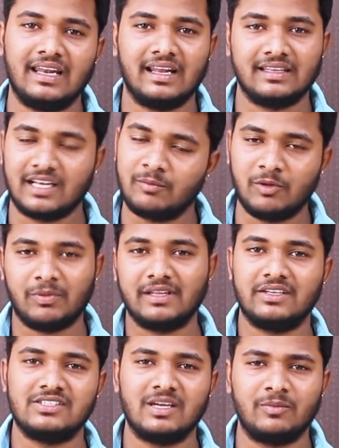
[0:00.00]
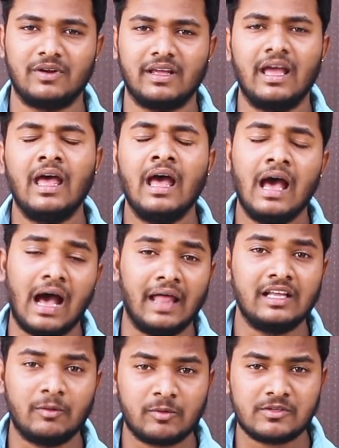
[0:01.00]
கீழே எல்லாம் தரம்பி பார்த்து என்ஜாய் பண்ணுங்கள்
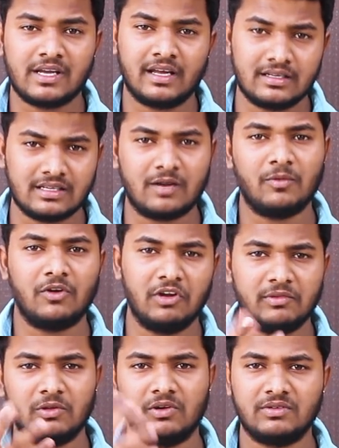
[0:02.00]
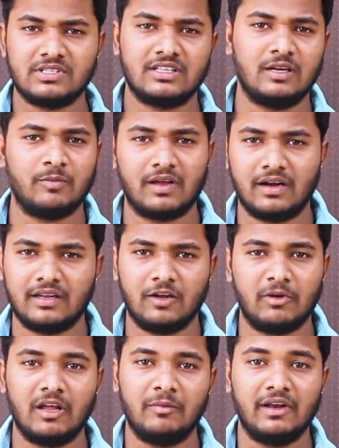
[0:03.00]
அதுக்கப்புறம் சங்கர் சார் மறுபடியும் இந்த ஒரு விஷயத்தை விஷயத்தில் பாராட்டி
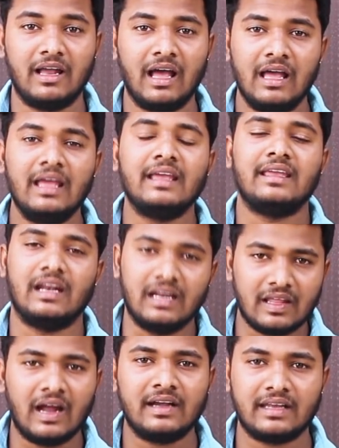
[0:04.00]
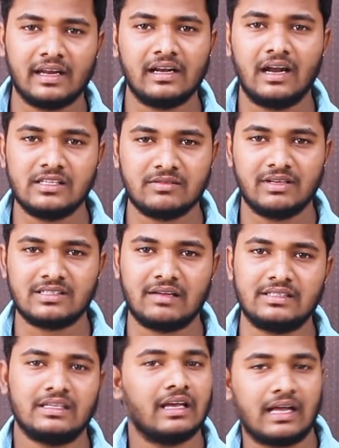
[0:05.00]
ஆகணும் என்ன அப்படின்னா என்னதான் டெக்னாலஜி வைஸாக
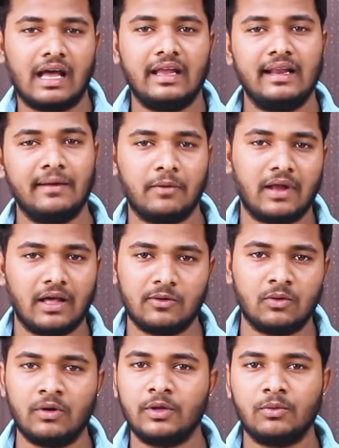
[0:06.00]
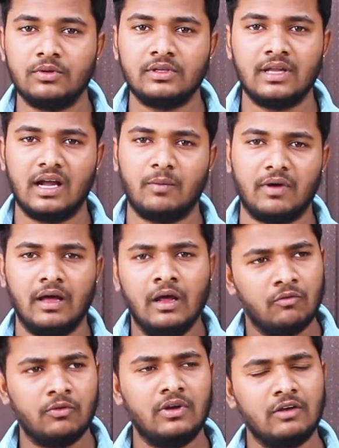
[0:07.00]
வச்சு கையில் ஒரு அறுநூறு கோடி கொடுத்துட்டாங்கப்பா
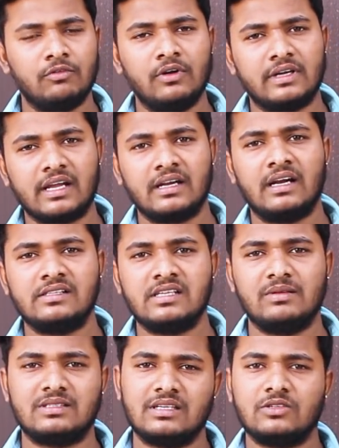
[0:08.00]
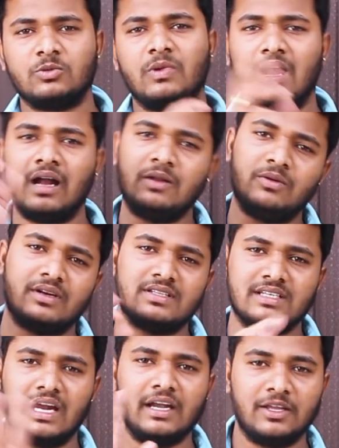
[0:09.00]
ஃபுல் அண்ட் ஃபுல் டெக்னாலஜியை வச்சு சும்மா ஹாலிவுட்
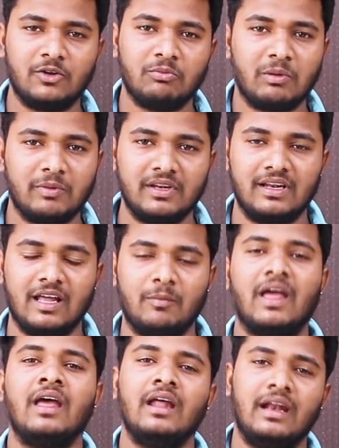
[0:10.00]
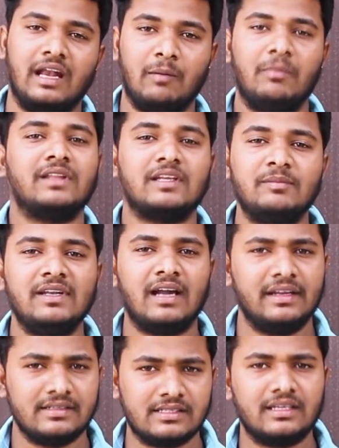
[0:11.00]
ரேஞ்சுக்கு அடிக்கணும் அப்படின்னு இல்லாமல் நம்ம தமிழ்
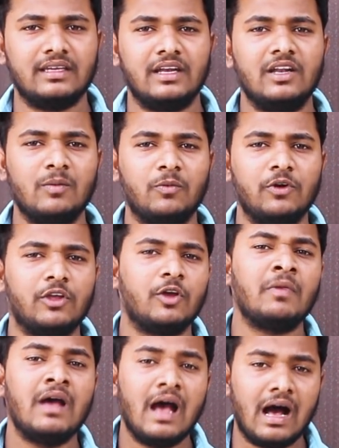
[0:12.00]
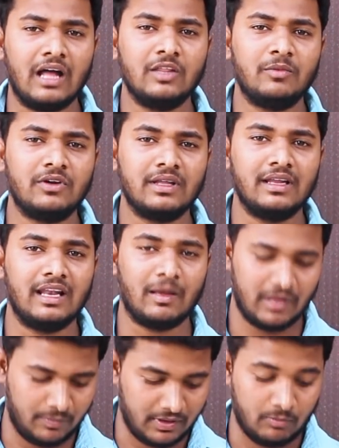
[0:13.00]
ஆடியன்ஸுக்கு என்ன பிடிக்கும் அது மட்டும்
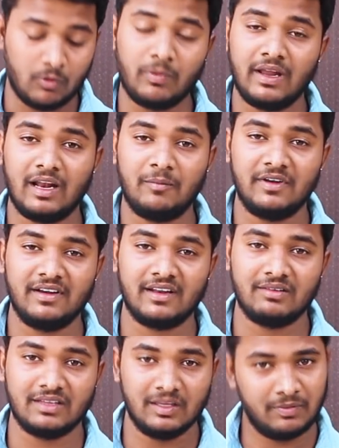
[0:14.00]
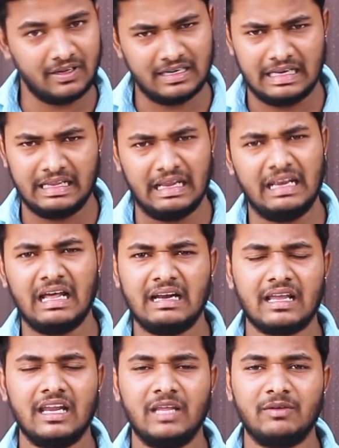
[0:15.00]
இல்லாமல் இப்போ மொபைல் அப்படின்றது வந்து இப்போ
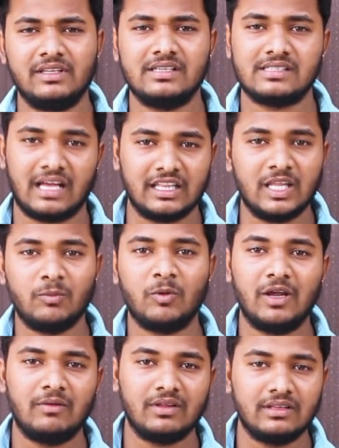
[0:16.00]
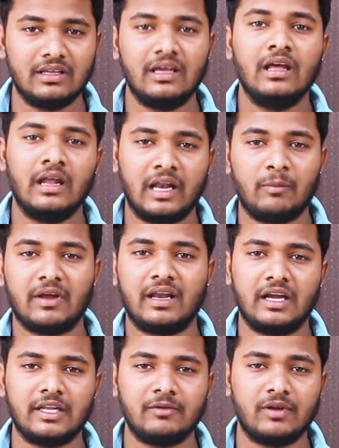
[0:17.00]
எல்லாரு கையிலையும் வந்துருச்சு அந்த மொபைல் வந்து நமக்கு
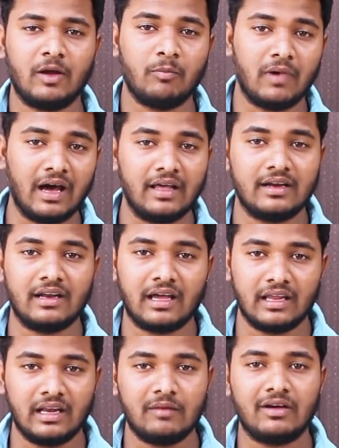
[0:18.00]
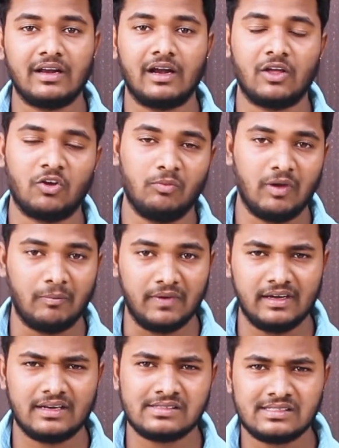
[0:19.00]
நெகட்டிவிட்டியாக மாறுனா என்னவா நடக்கும்
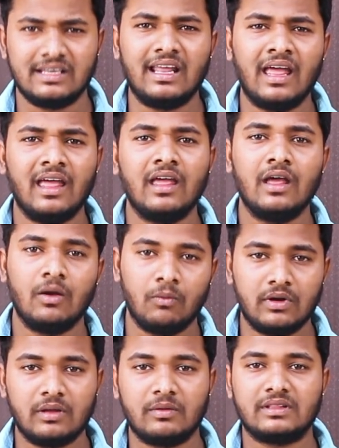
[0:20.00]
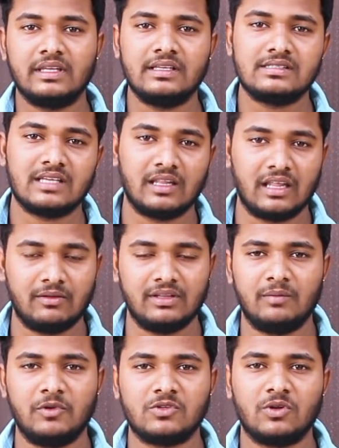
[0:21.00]
அப்படின்ற சில ஒரு திங்ஸ் அதாவது
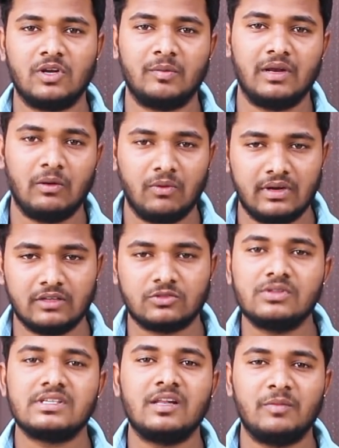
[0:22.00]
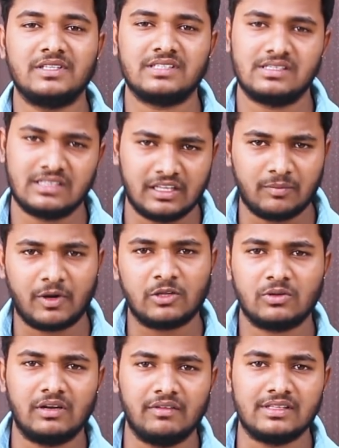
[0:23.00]
வந்து எப்படி சொல்லணும் அப்படின்னா ஒரு சோசியல் மெசேஜ் அந்த
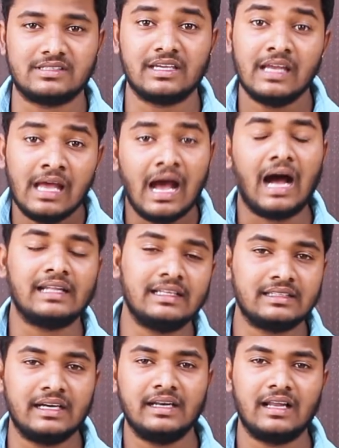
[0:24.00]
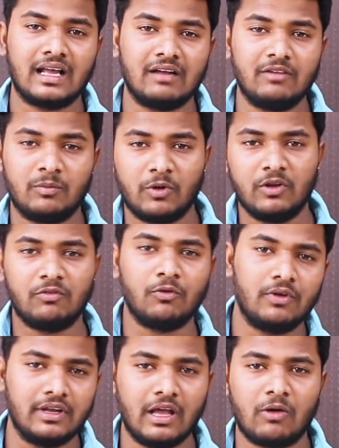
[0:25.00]
படத்துக்குள்ளே வச்சு அதை த்ரீடியில் கன்வெர்ட் பண்ணி
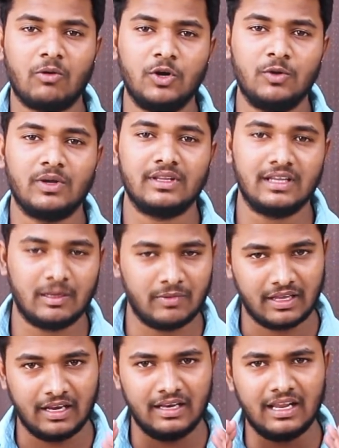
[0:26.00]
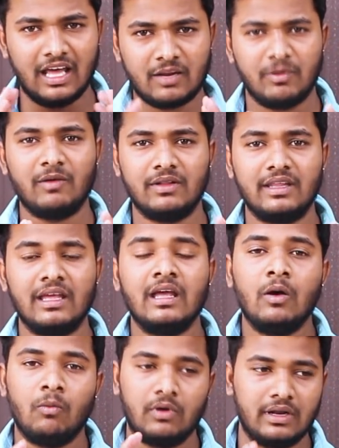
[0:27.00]
ஃபோர் டியாக கொண்டு வந்து நமக்கு எல்லாருமே வந்து
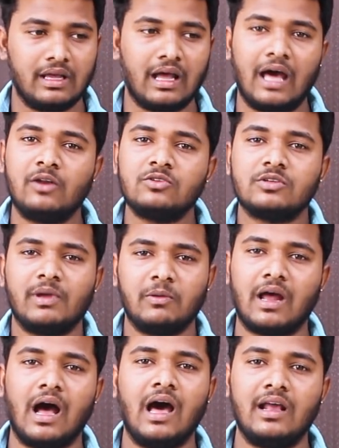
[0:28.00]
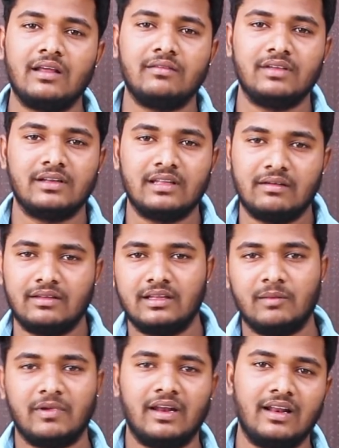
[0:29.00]
ஒரு அறுசுவை ஒரு ஆறு விருந்தை
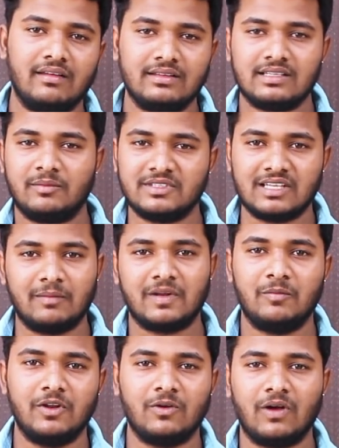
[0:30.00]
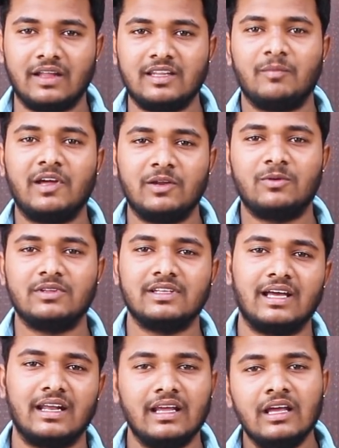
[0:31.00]
வந்து நம்ம இலையில வச்சு அப்படி சாப்பிட்டா எப்படி இருக்கும் அந்த மாதிரி
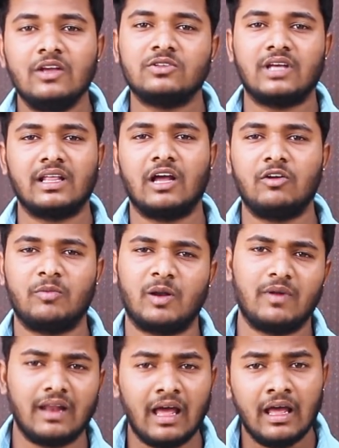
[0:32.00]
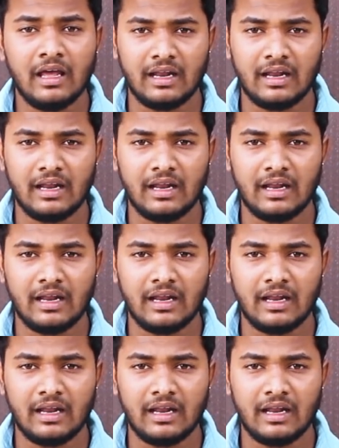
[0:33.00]
கொடுத்துருக்காரு ஸோ அதுக்காக படமெல்லாம்